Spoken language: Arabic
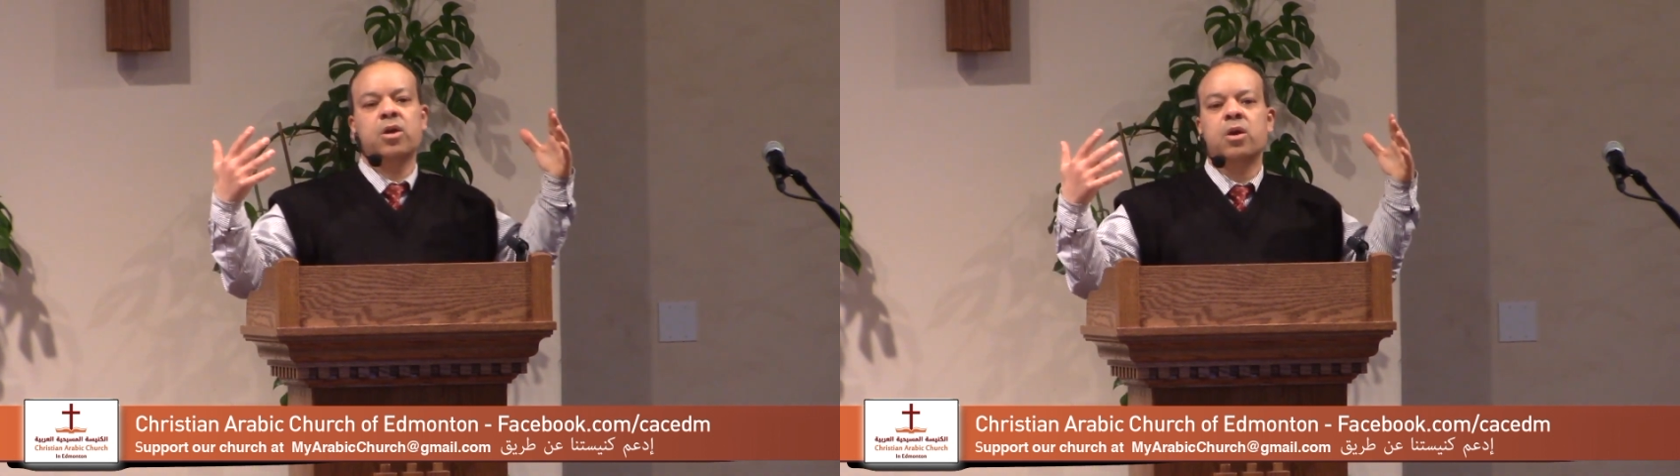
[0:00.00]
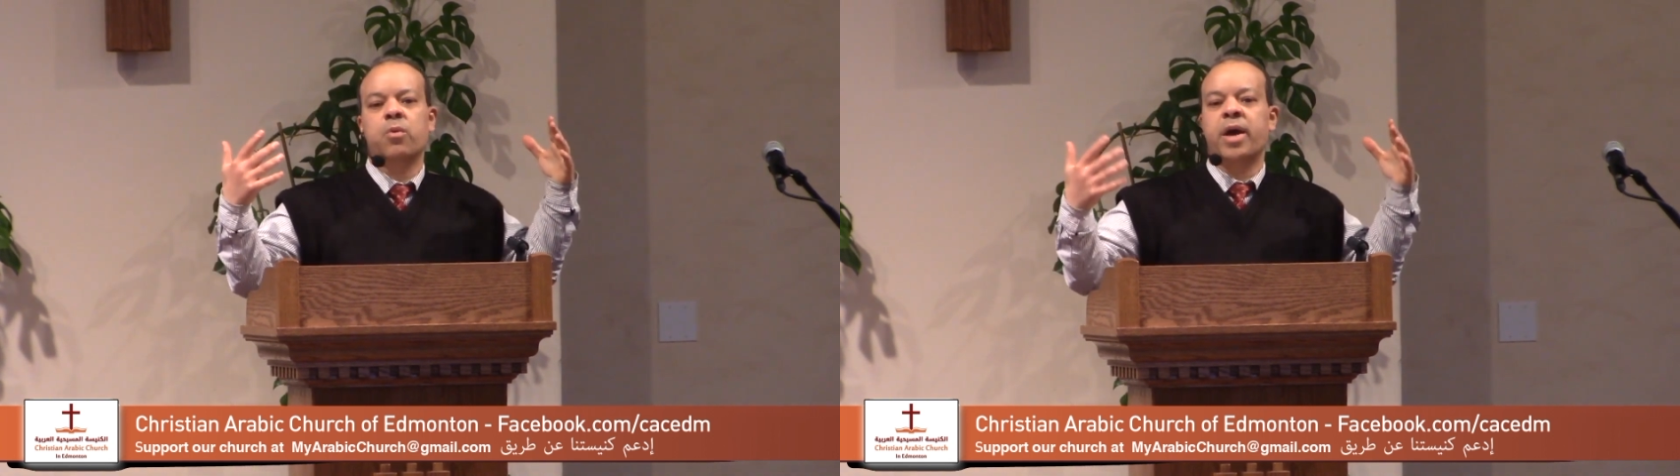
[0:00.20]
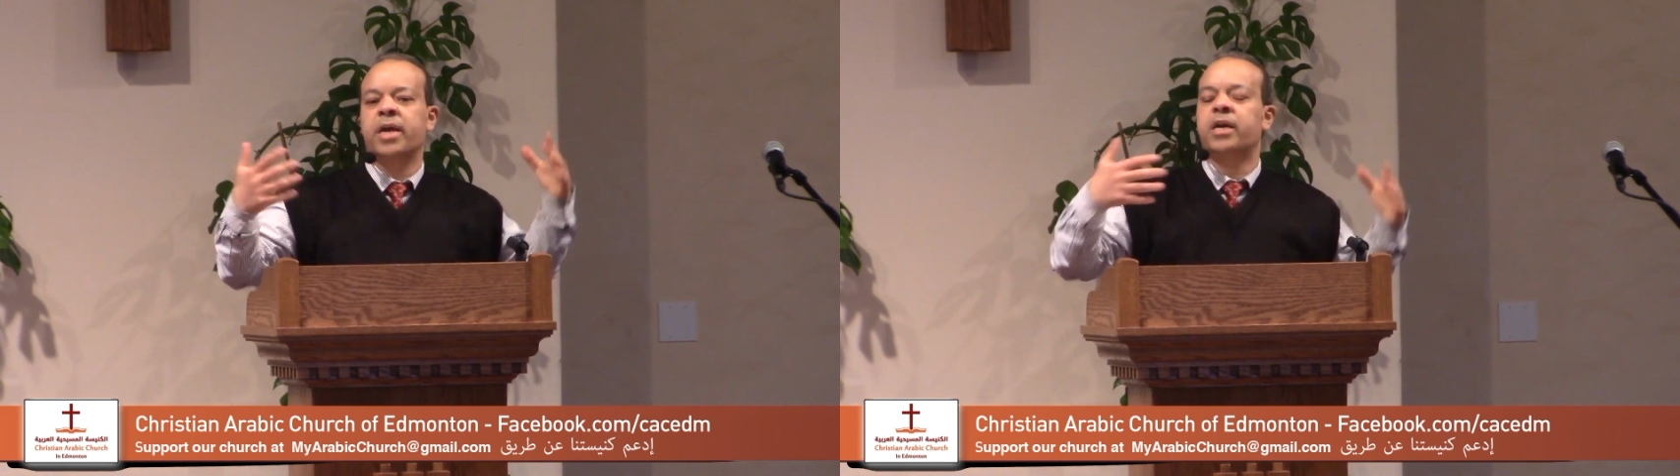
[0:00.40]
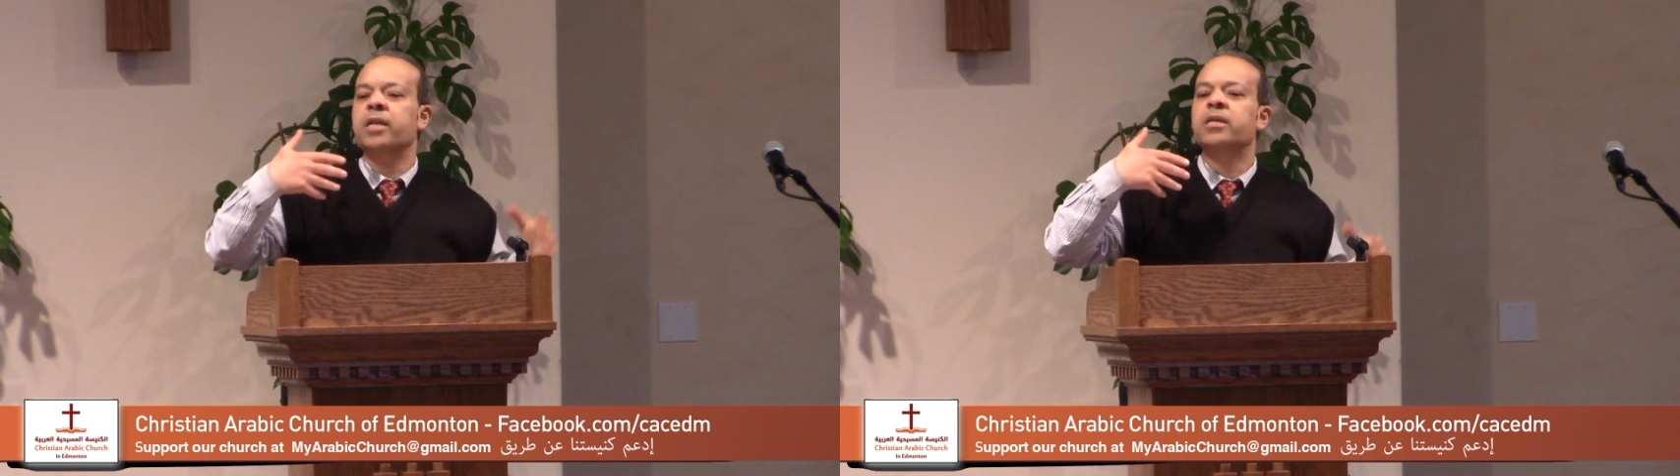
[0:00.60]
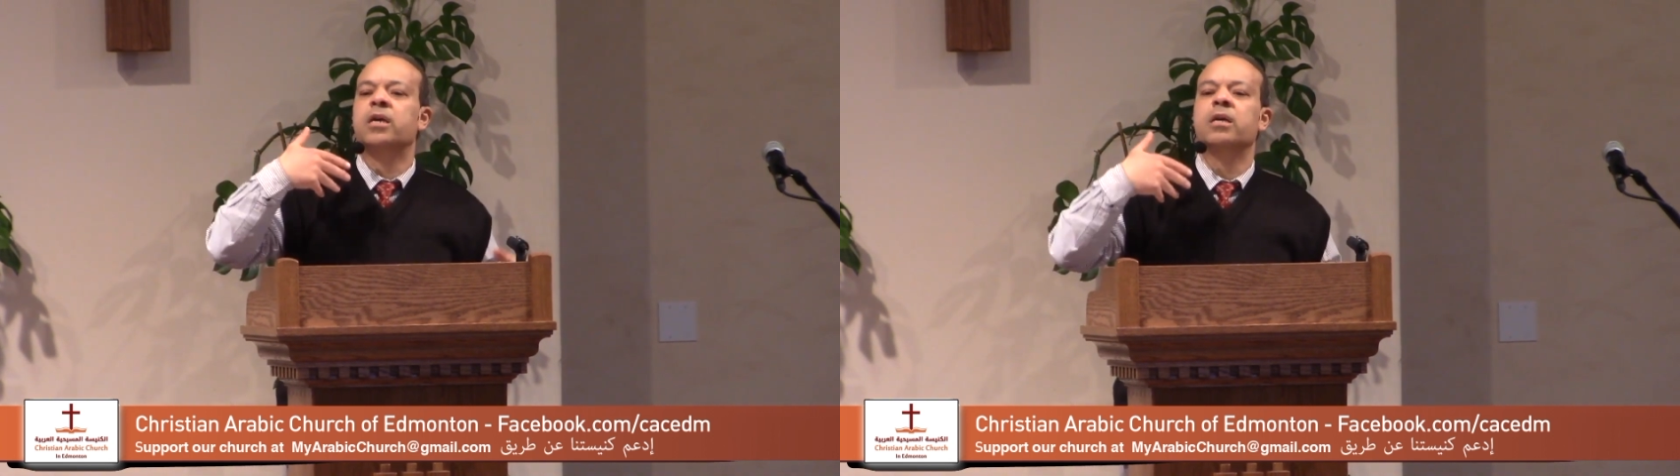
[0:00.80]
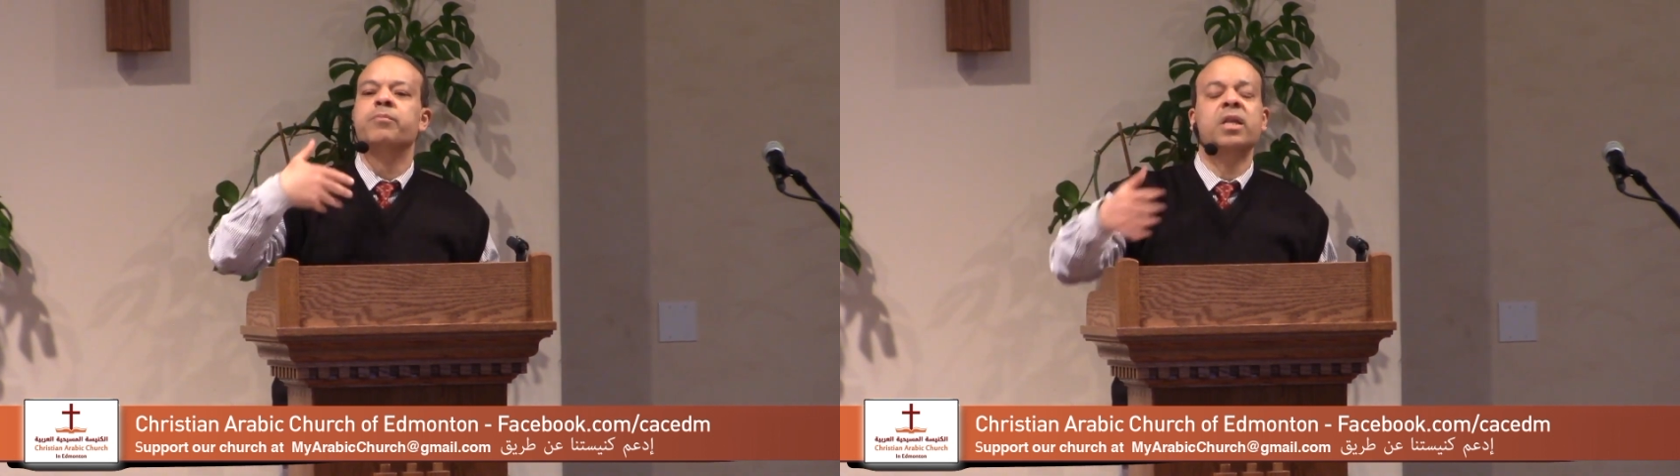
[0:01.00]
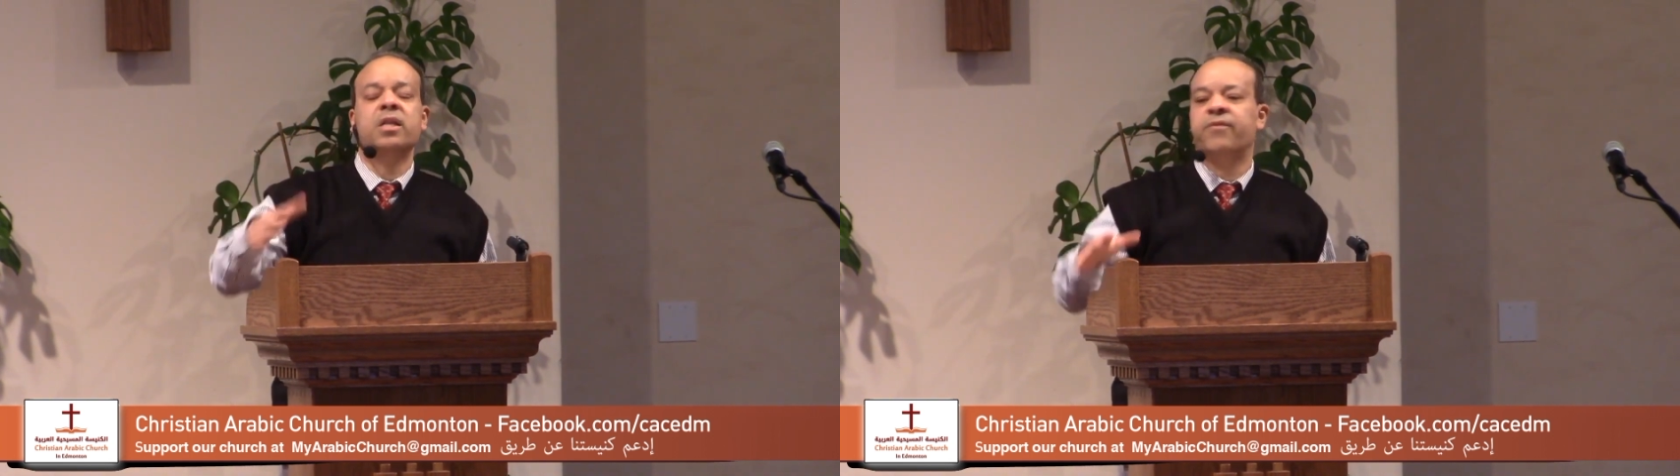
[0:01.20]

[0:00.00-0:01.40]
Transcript: وايا كانت خدمتك